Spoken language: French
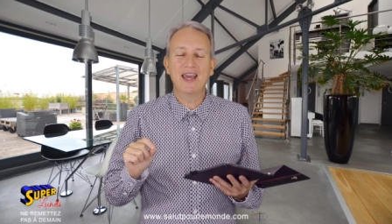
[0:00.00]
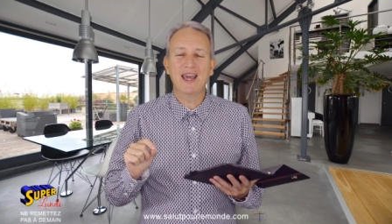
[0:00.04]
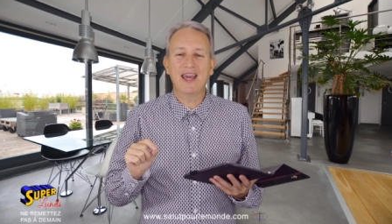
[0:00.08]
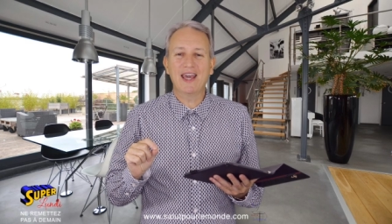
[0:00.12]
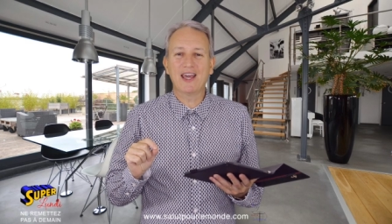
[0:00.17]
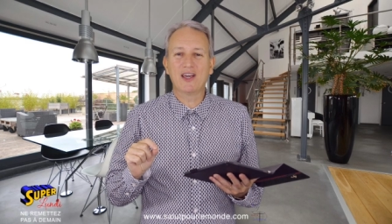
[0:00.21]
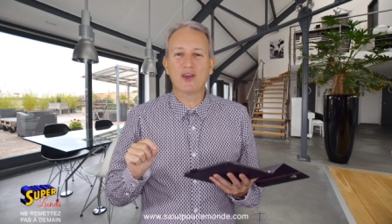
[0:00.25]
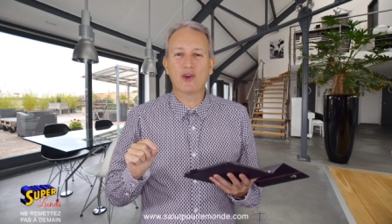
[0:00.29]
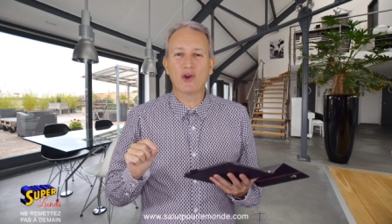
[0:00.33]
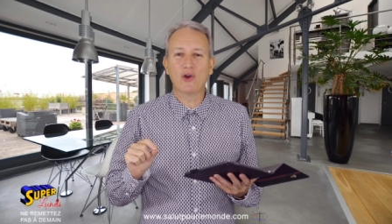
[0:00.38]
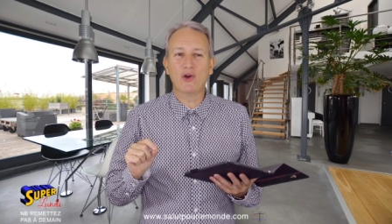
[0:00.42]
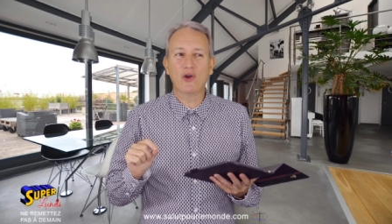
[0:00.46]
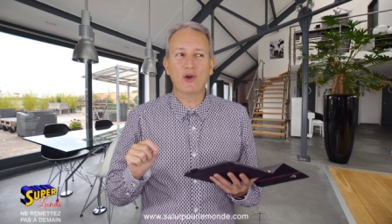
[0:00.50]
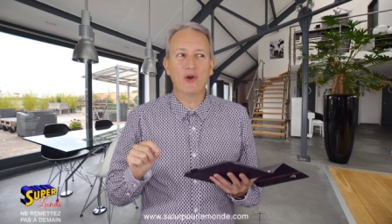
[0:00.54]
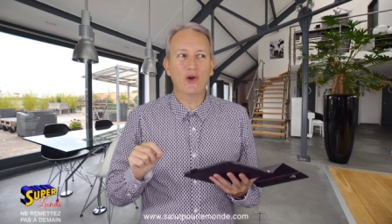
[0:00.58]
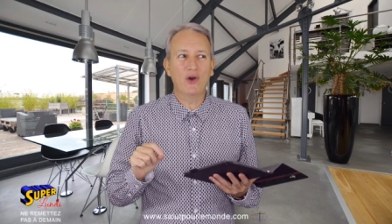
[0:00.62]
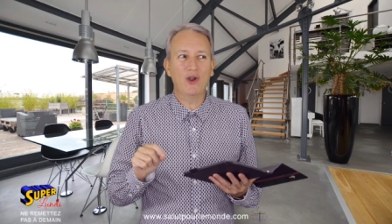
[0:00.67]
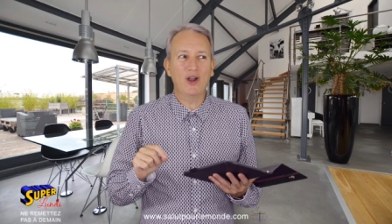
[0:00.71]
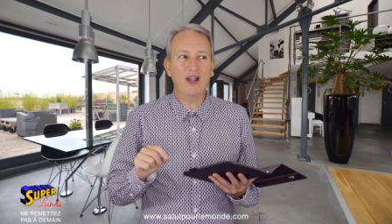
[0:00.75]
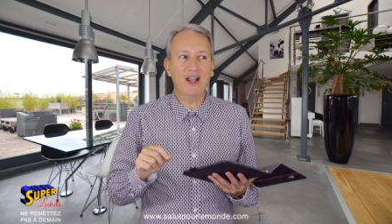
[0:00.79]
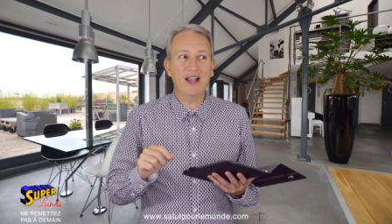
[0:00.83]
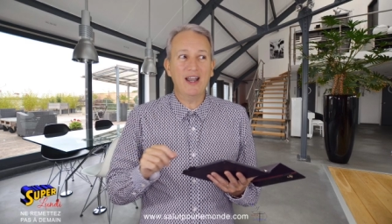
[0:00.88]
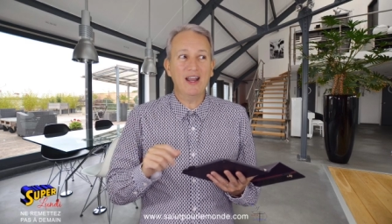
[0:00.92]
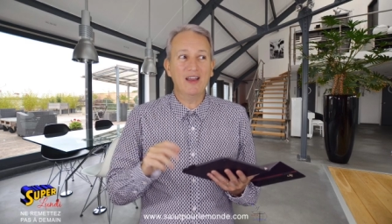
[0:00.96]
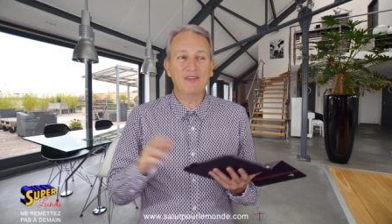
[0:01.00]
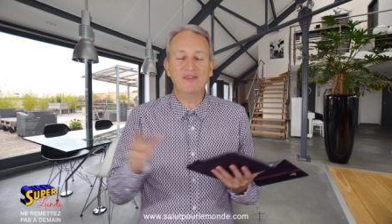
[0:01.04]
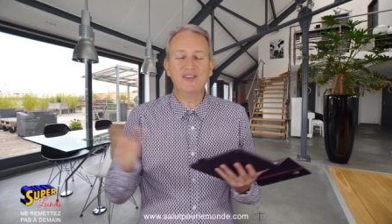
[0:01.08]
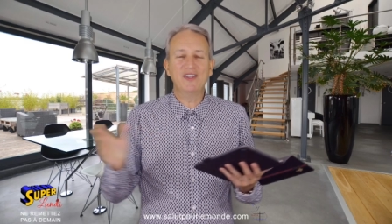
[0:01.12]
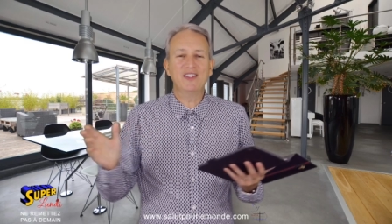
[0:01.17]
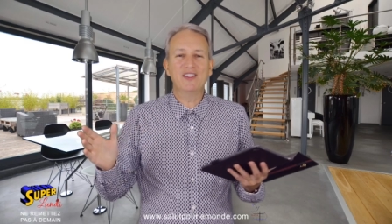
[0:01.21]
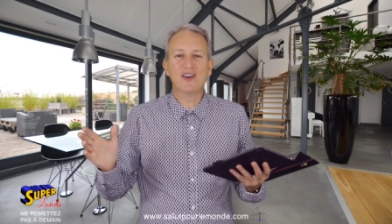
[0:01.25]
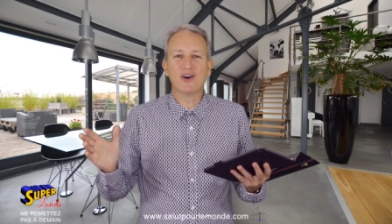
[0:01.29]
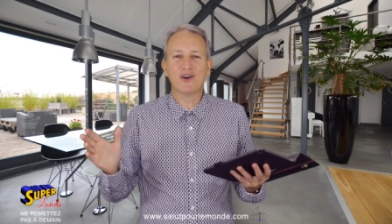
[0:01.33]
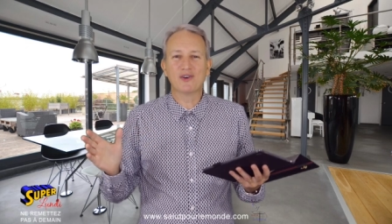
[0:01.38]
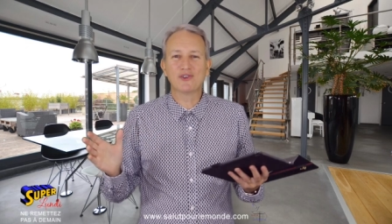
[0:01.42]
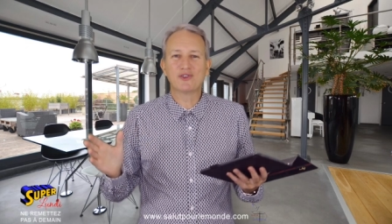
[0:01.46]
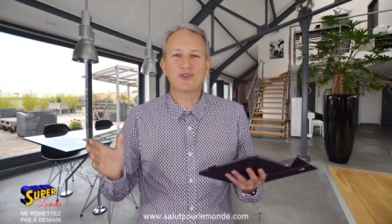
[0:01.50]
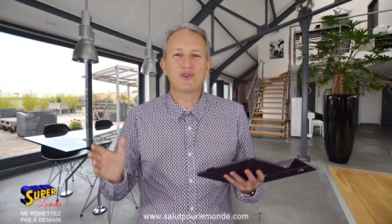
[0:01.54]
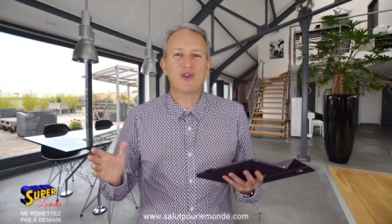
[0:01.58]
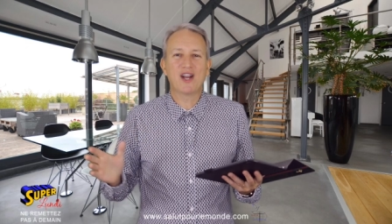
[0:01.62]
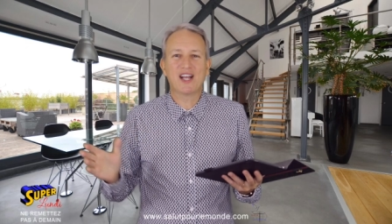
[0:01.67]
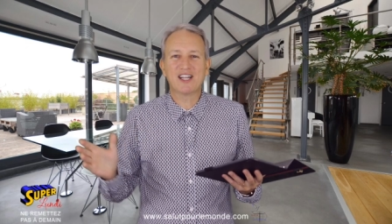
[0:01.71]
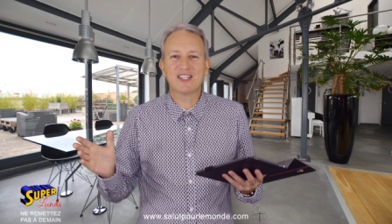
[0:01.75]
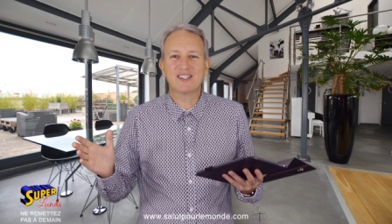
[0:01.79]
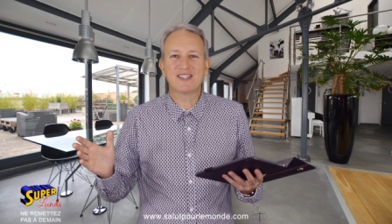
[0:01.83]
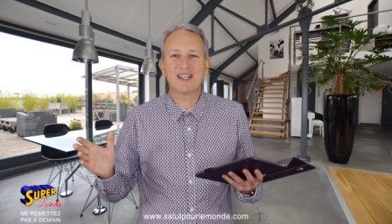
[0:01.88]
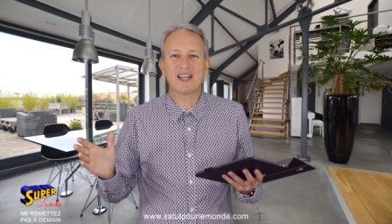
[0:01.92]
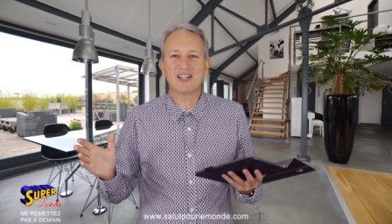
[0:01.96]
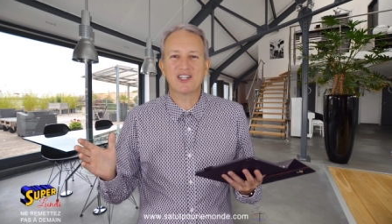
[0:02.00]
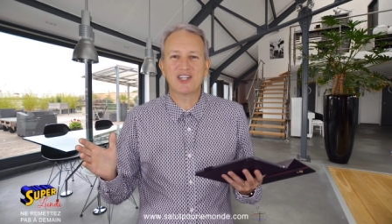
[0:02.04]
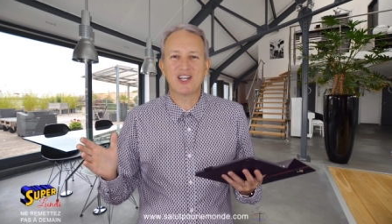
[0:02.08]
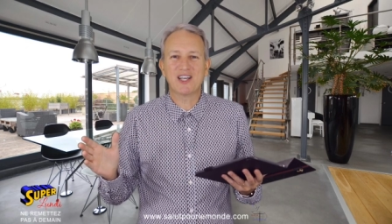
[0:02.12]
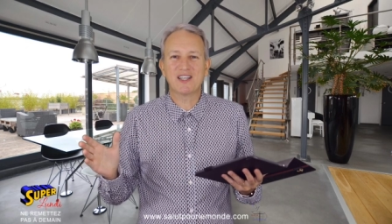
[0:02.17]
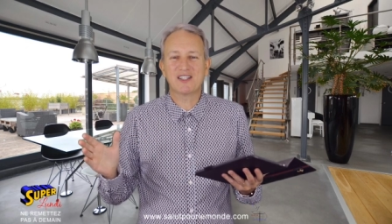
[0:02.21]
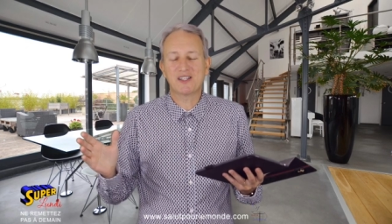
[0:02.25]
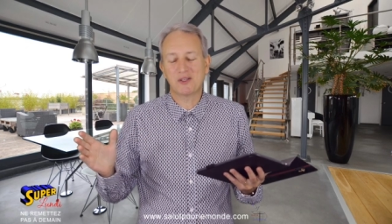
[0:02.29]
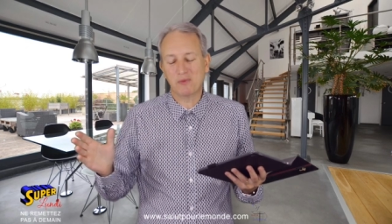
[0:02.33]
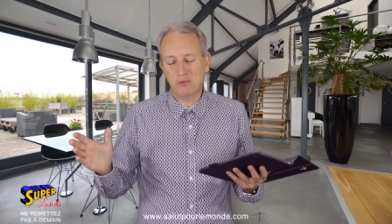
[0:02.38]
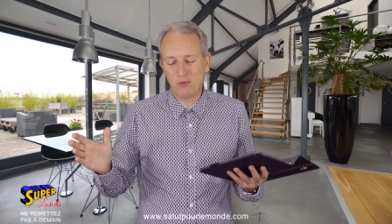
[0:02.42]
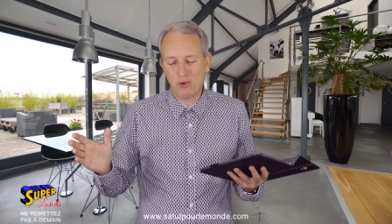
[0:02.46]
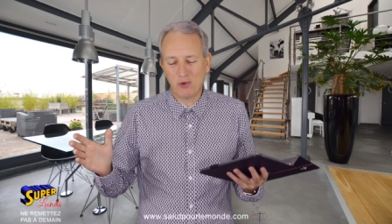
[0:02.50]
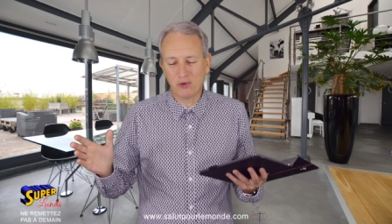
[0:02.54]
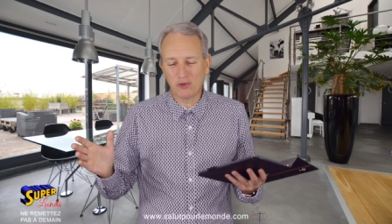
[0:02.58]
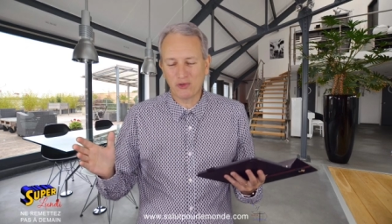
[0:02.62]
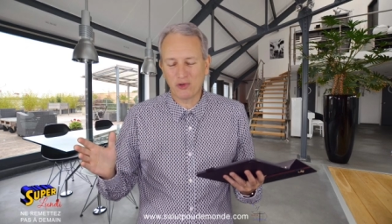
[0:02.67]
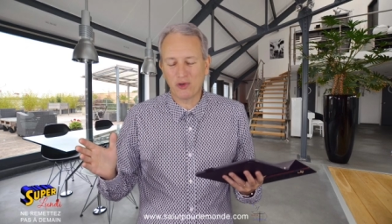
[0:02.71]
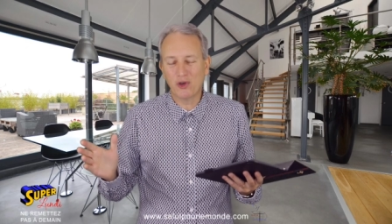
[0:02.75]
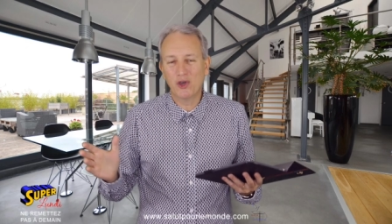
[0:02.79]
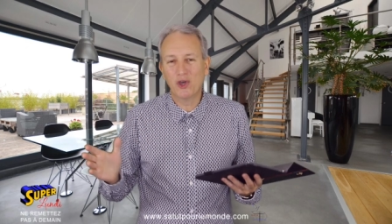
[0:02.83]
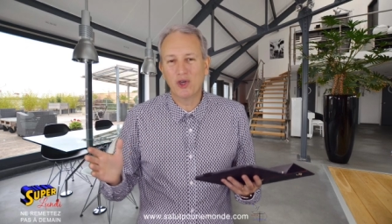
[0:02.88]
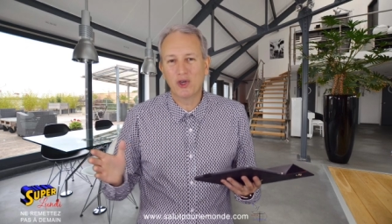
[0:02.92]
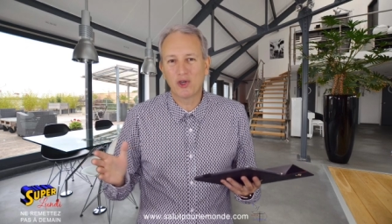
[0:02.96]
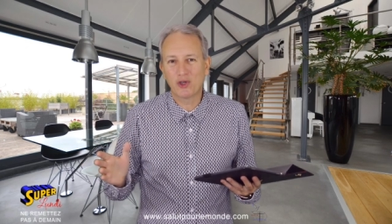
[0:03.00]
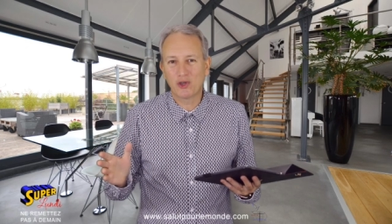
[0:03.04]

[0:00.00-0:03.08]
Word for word: et que l'évidence de la sagesse montre